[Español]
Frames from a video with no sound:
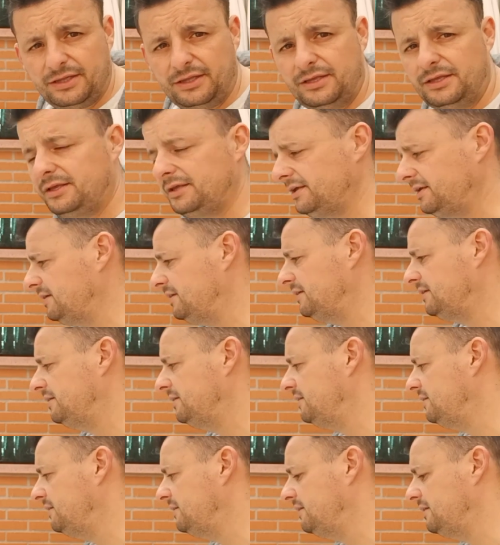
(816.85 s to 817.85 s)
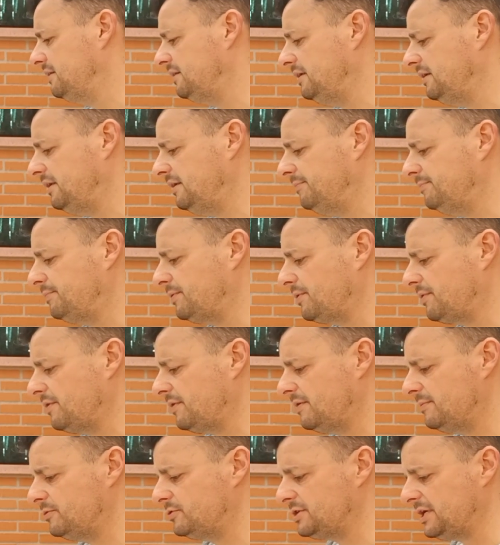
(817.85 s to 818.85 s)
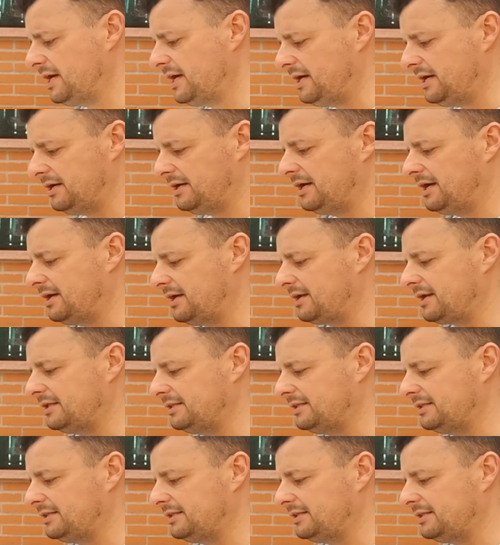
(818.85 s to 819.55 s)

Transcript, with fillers: Y, procedemos a,